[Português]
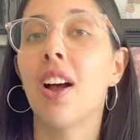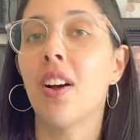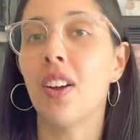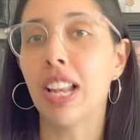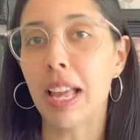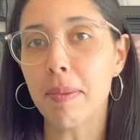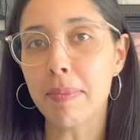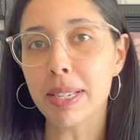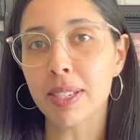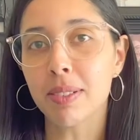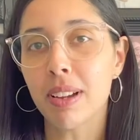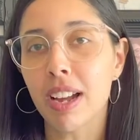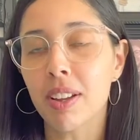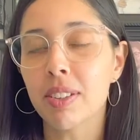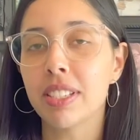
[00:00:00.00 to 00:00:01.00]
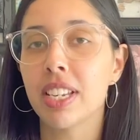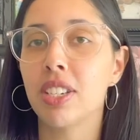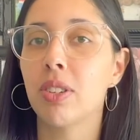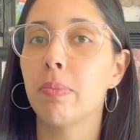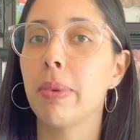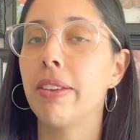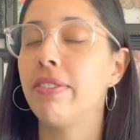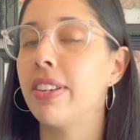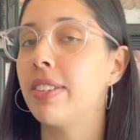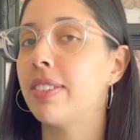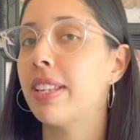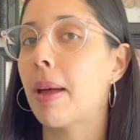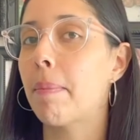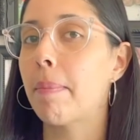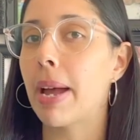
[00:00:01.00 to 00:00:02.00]
Olá pessoal, sejam
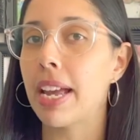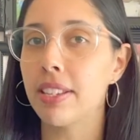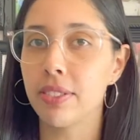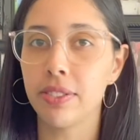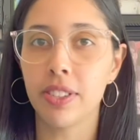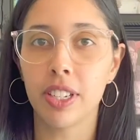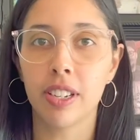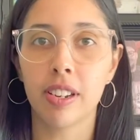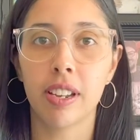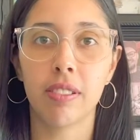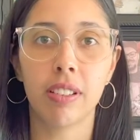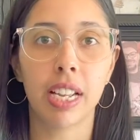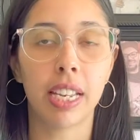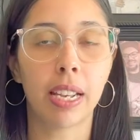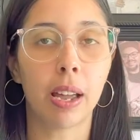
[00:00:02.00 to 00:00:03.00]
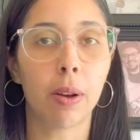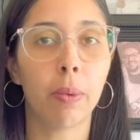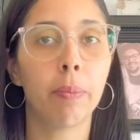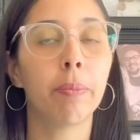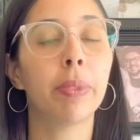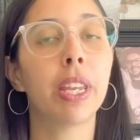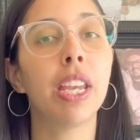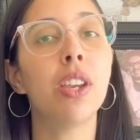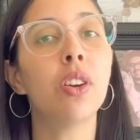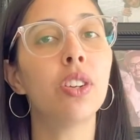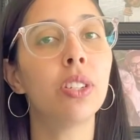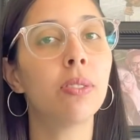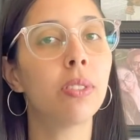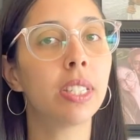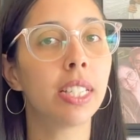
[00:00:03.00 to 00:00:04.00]
bem-vindos a mais um vídeo aqui no canal e
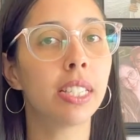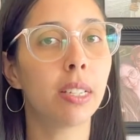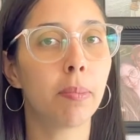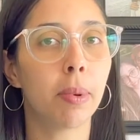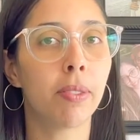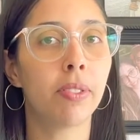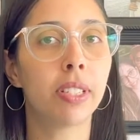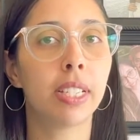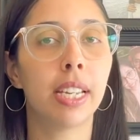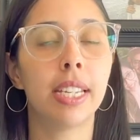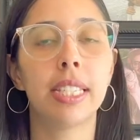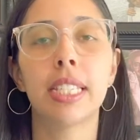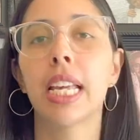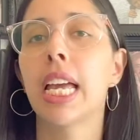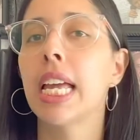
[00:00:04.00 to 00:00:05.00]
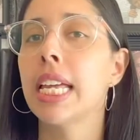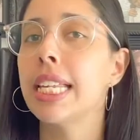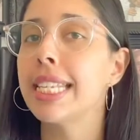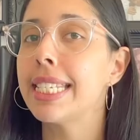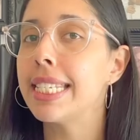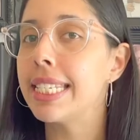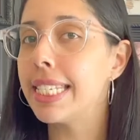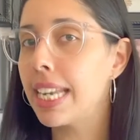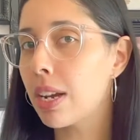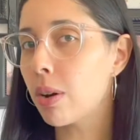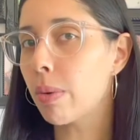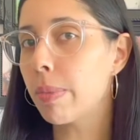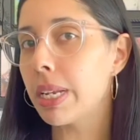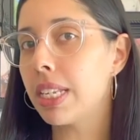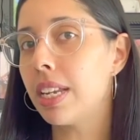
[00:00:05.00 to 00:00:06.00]
hoje eu vou trazer para vocês
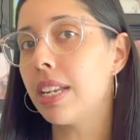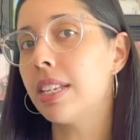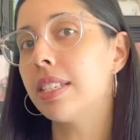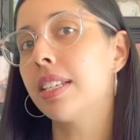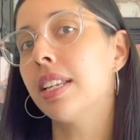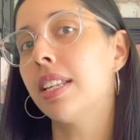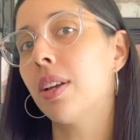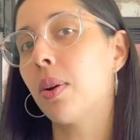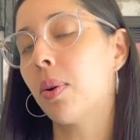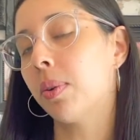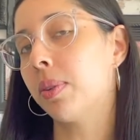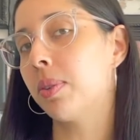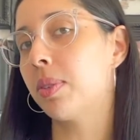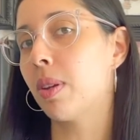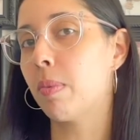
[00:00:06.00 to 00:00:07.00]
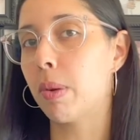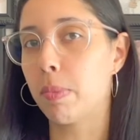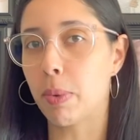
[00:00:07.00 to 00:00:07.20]
5 mentiras que te contam sobre